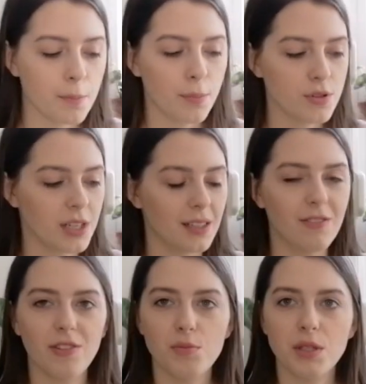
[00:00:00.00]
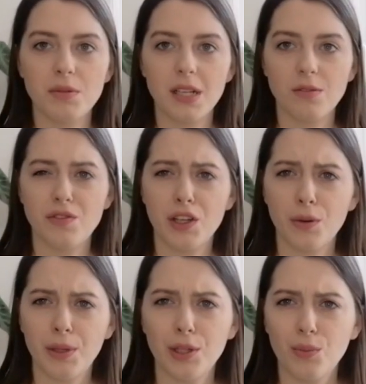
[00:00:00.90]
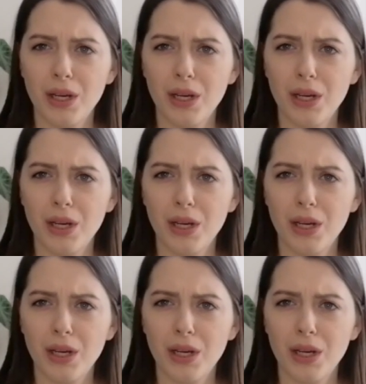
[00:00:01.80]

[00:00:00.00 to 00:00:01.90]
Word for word: Boże, ja ten film się będzie jakąś wielką jedną